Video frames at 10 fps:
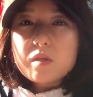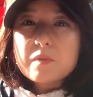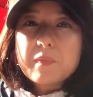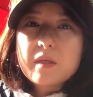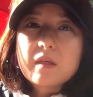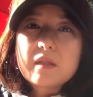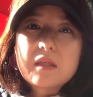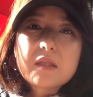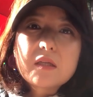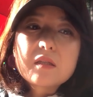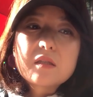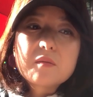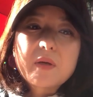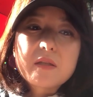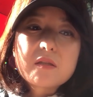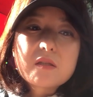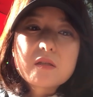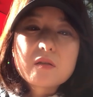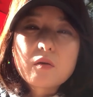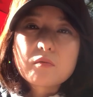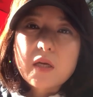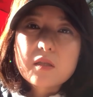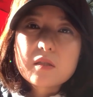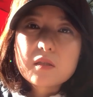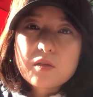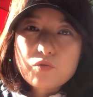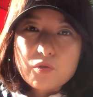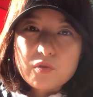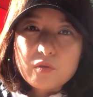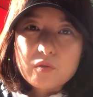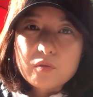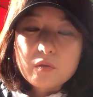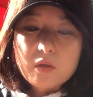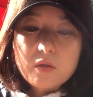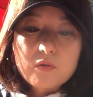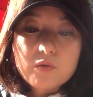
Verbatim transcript: 이렇게 스피킹을 한 아이들은 반드시 그걸 라이팅을 할 수 있어요.